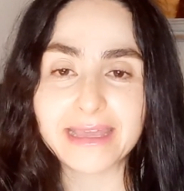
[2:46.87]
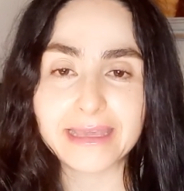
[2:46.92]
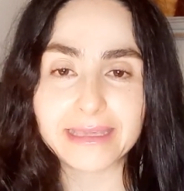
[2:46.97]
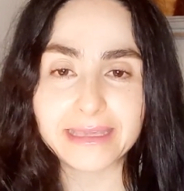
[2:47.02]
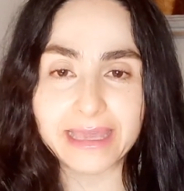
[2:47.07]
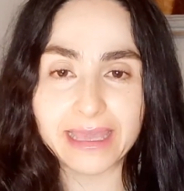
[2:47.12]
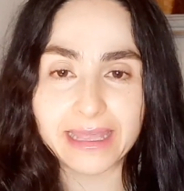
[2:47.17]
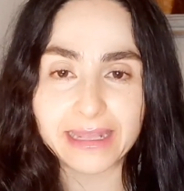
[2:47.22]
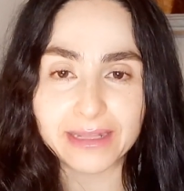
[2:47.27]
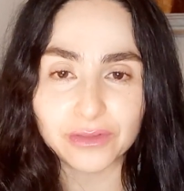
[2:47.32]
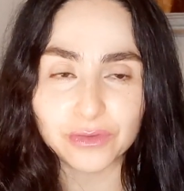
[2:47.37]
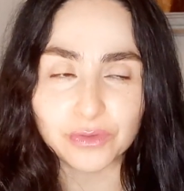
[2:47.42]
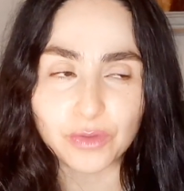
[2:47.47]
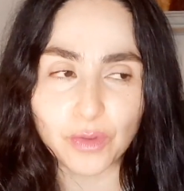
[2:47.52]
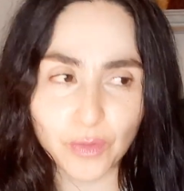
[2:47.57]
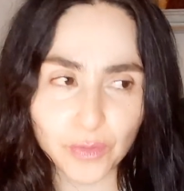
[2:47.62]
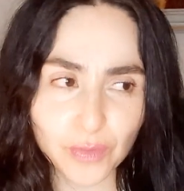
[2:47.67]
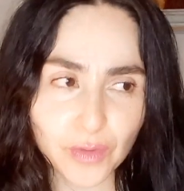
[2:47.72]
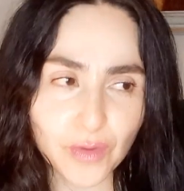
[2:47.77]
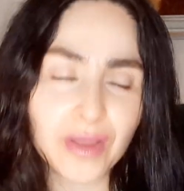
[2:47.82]
Que
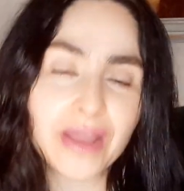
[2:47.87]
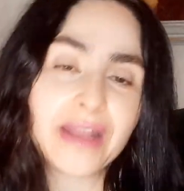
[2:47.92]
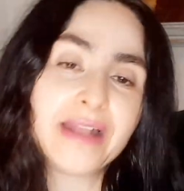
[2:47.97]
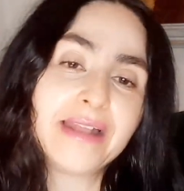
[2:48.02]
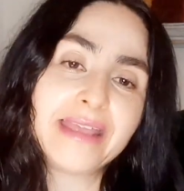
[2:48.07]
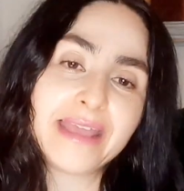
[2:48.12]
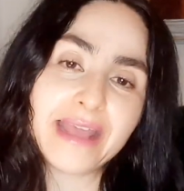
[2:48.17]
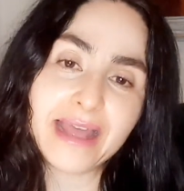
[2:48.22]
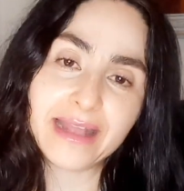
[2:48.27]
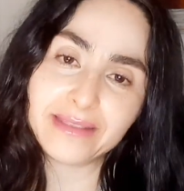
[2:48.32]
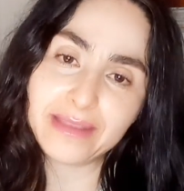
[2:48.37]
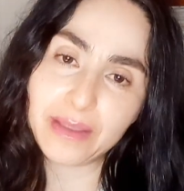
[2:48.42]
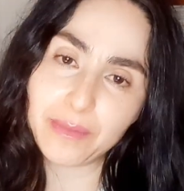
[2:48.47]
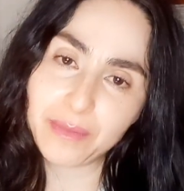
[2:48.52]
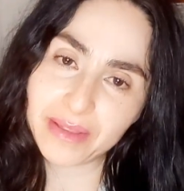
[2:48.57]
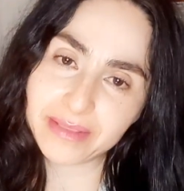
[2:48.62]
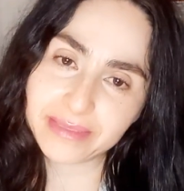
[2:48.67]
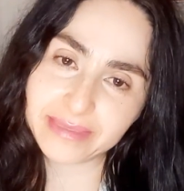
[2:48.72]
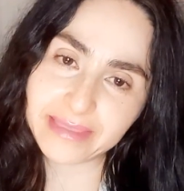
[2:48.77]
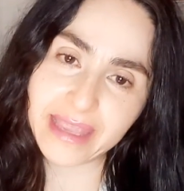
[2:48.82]
todo el día te
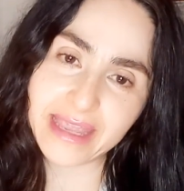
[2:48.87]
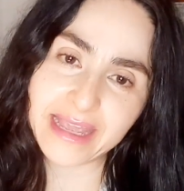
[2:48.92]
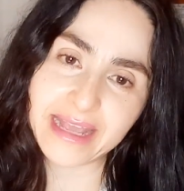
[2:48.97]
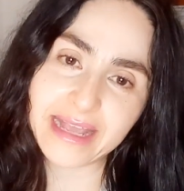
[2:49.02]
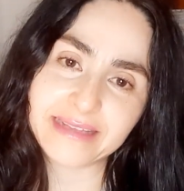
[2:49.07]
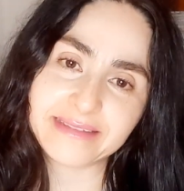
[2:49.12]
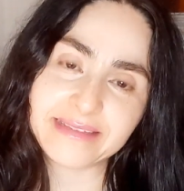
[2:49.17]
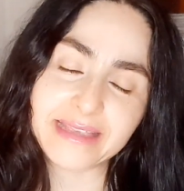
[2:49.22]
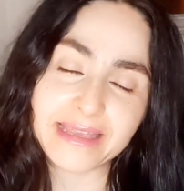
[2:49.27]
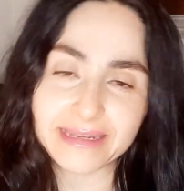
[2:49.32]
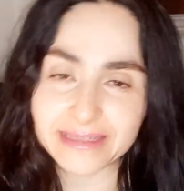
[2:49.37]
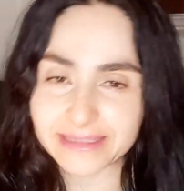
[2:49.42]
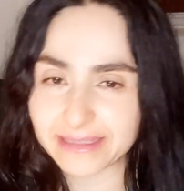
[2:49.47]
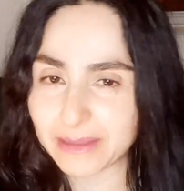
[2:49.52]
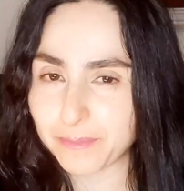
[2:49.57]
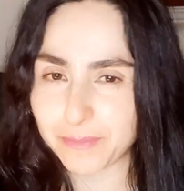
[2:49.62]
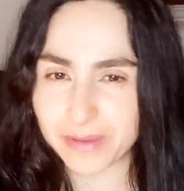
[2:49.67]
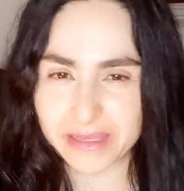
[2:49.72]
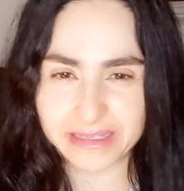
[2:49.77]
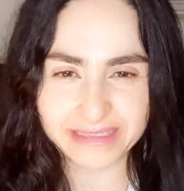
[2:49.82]
mantengas en este
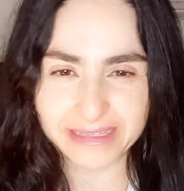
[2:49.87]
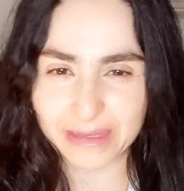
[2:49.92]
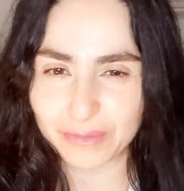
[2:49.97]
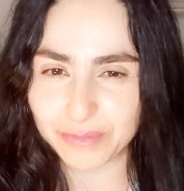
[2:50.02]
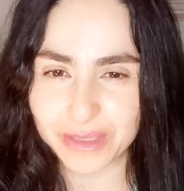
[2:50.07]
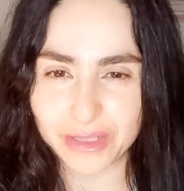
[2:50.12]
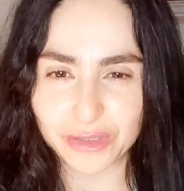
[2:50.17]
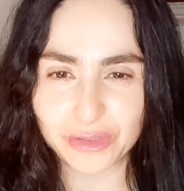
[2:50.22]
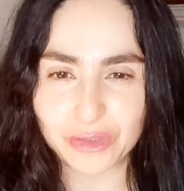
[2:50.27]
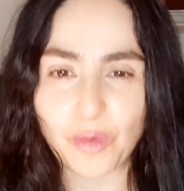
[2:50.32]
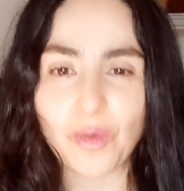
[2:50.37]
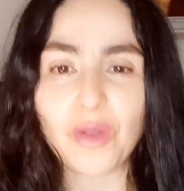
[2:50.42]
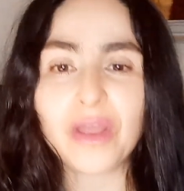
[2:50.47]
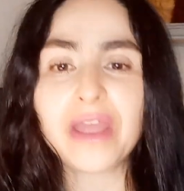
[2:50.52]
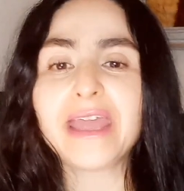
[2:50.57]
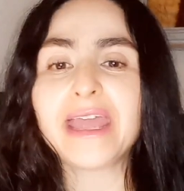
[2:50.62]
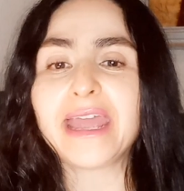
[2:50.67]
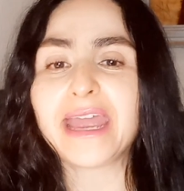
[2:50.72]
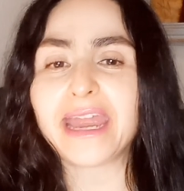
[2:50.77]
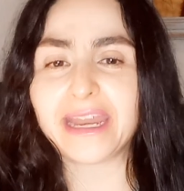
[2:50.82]
pensamiento
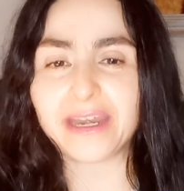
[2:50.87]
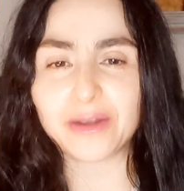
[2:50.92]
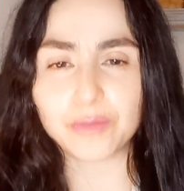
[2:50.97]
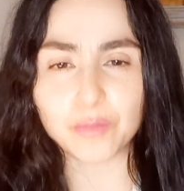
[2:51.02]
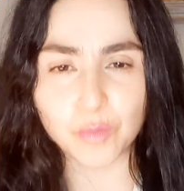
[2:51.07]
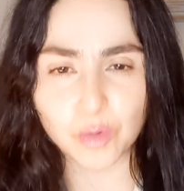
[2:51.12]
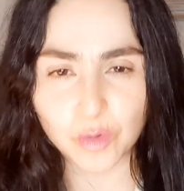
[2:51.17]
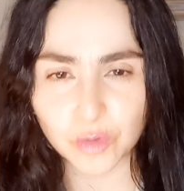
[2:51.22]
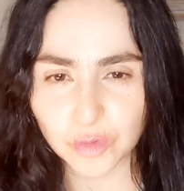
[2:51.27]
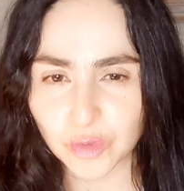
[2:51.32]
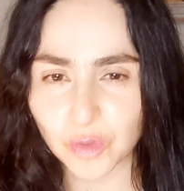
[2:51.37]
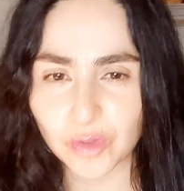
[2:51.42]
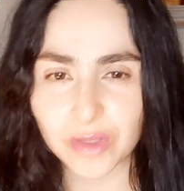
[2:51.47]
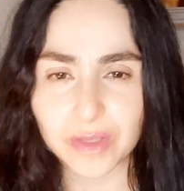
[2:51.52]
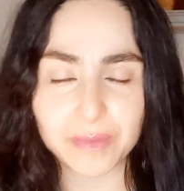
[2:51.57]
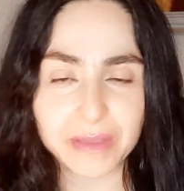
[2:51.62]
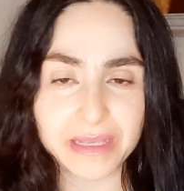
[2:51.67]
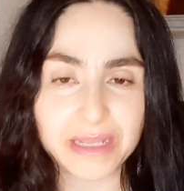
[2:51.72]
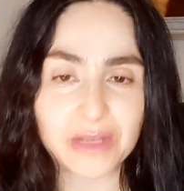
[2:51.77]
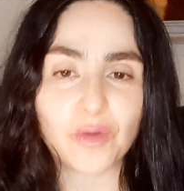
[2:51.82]
hermoso,
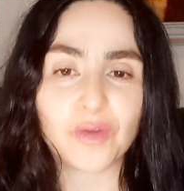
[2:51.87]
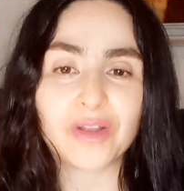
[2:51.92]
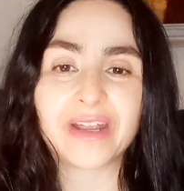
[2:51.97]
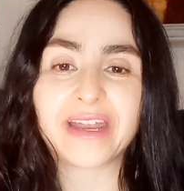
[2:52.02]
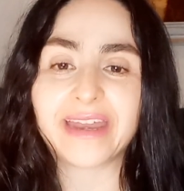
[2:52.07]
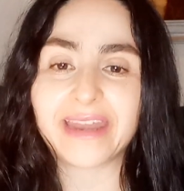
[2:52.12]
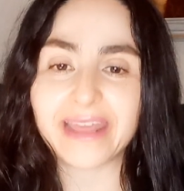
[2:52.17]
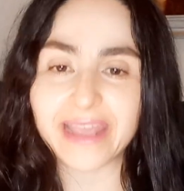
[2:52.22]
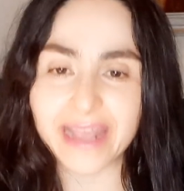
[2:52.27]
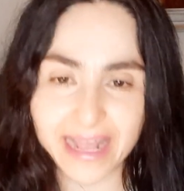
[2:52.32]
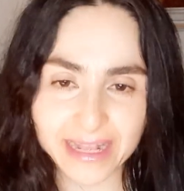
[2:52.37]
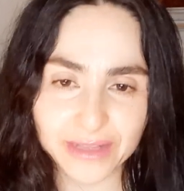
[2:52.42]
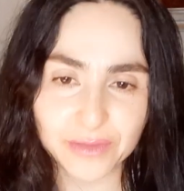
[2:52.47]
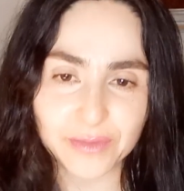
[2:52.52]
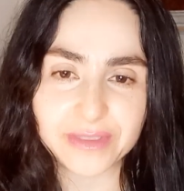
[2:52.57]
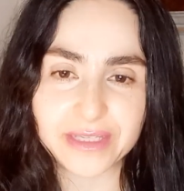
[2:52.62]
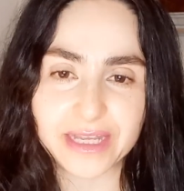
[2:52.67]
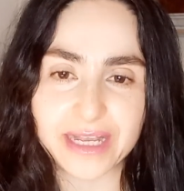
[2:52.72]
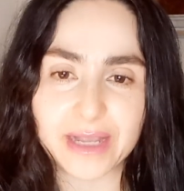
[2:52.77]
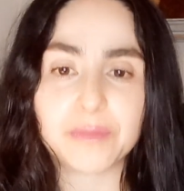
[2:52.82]
divino, creando
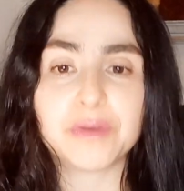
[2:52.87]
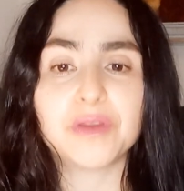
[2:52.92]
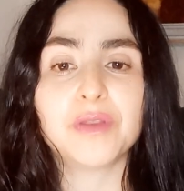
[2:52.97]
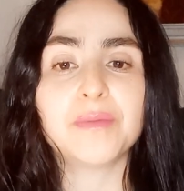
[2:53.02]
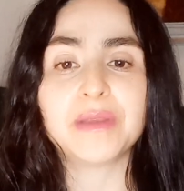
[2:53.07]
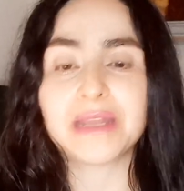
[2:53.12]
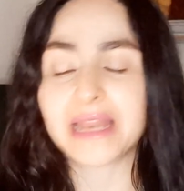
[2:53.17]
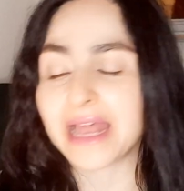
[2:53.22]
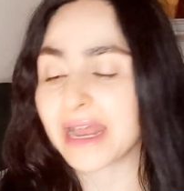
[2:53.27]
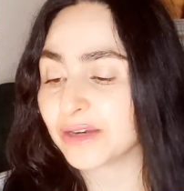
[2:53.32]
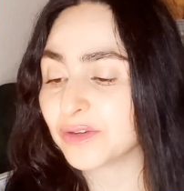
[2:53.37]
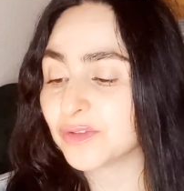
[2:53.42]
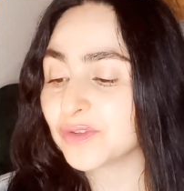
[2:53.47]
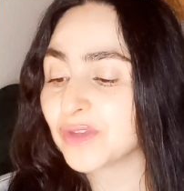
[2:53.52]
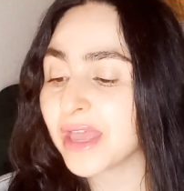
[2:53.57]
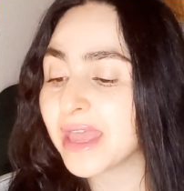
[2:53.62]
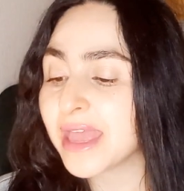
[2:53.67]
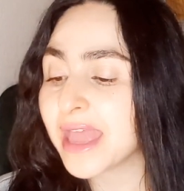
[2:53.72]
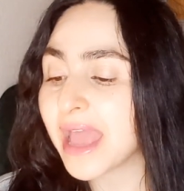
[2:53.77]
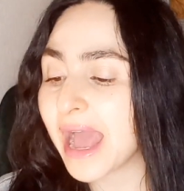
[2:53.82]
este camino de milagros
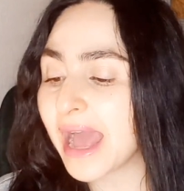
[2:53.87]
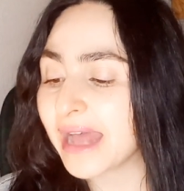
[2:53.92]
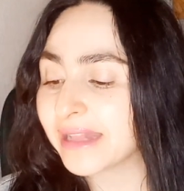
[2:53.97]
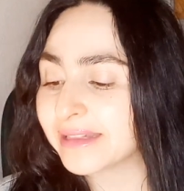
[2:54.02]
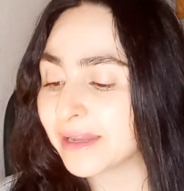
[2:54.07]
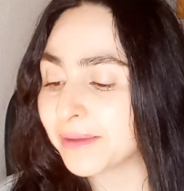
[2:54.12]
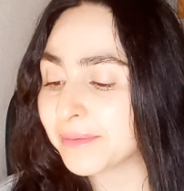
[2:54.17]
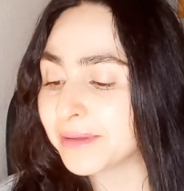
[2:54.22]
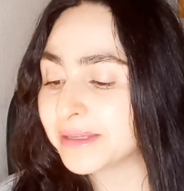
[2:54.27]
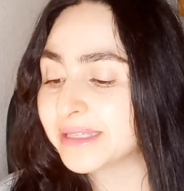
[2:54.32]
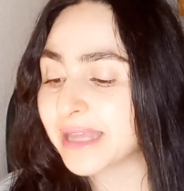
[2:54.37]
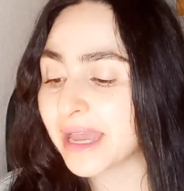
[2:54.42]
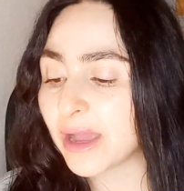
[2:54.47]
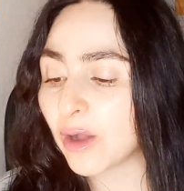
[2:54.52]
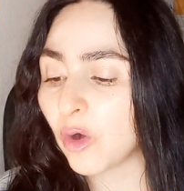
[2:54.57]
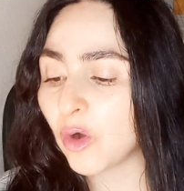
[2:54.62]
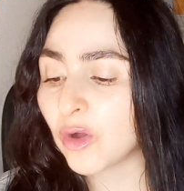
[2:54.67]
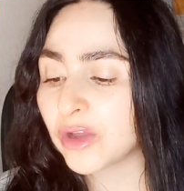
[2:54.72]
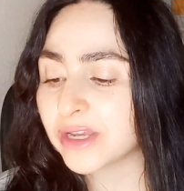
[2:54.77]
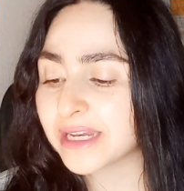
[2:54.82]
a través de
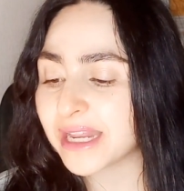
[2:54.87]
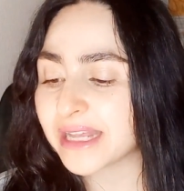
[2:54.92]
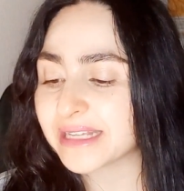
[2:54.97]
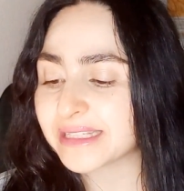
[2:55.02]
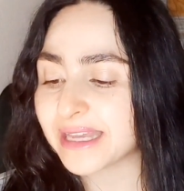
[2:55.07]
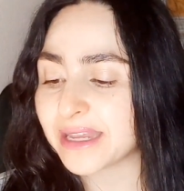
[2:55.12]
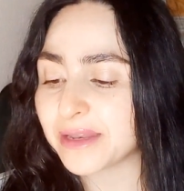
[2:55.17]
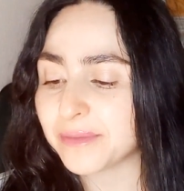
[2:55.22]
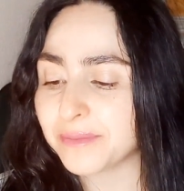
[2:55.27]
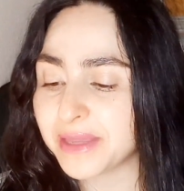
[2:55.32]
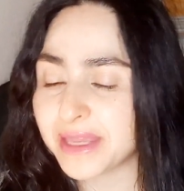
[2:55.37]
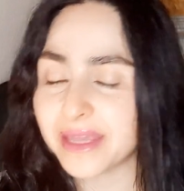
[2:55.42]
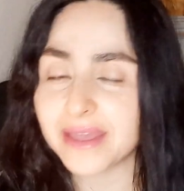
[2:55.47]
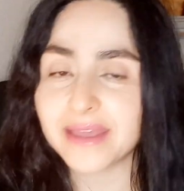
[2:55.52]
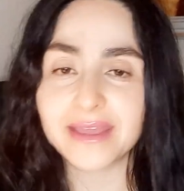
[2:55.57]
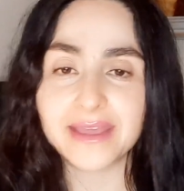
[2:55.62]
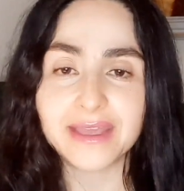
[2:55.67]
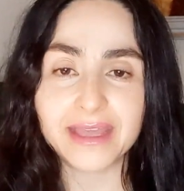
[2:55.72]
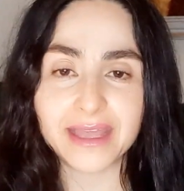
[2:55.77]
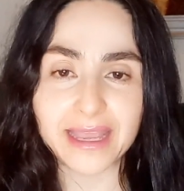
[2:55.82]
Hoy nace en mí
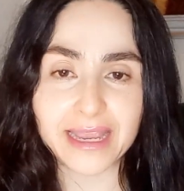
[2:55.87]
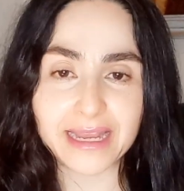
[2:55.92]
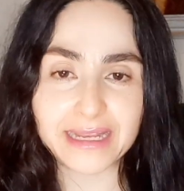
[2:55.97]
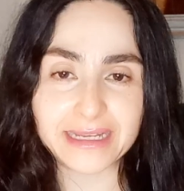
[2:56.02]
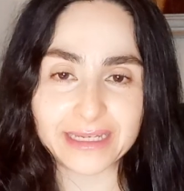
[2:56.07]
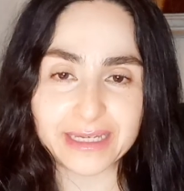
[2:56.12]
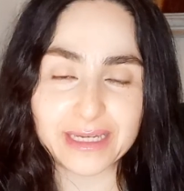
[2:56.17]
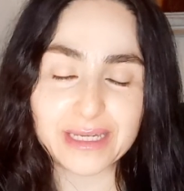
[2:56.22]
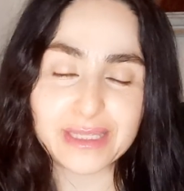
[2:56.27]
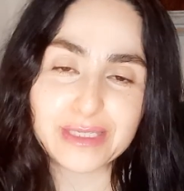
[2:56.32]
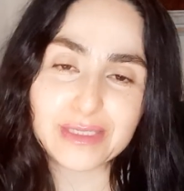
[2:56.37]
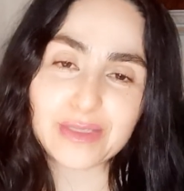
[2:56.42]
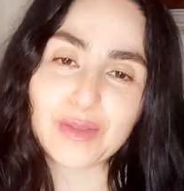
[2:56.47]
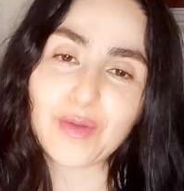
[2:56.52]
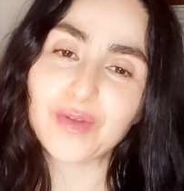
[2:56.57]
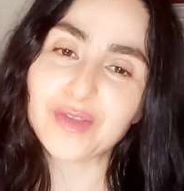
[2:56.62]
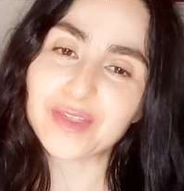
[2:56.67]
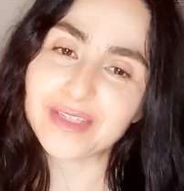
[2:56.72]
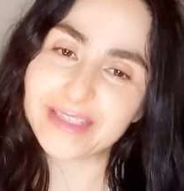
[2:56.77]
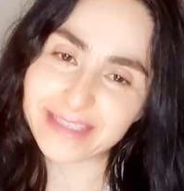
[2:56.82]
el
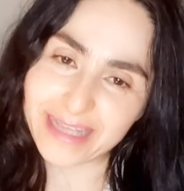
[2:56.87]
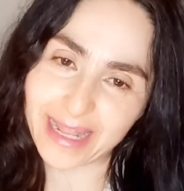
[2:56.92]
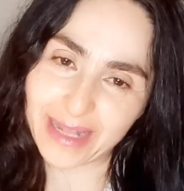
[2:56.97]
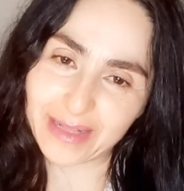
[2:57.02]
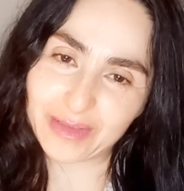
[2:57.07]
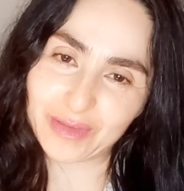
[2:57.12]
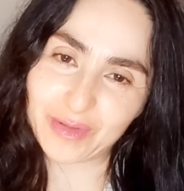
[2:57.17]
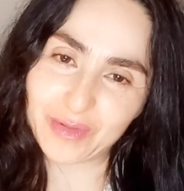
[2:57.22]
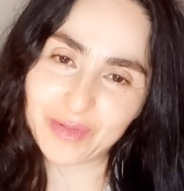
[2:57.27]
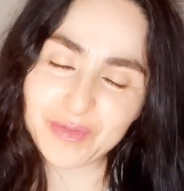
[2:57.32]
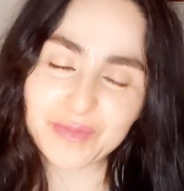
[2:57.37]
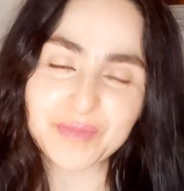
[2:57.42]
Cristo Santo.